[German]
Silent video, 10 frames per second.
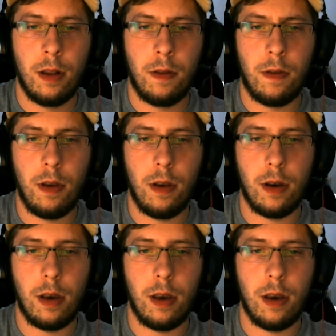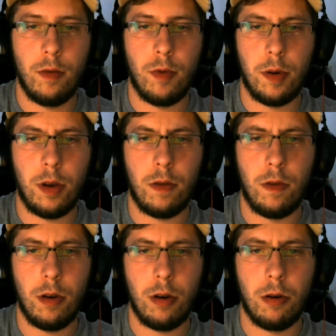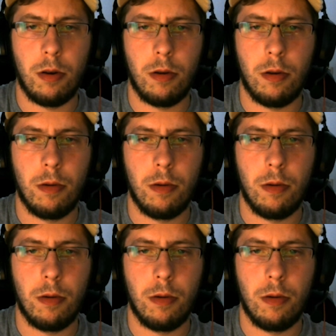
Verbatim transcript: Ciri. Habe ich eigentlich Ciri genannt?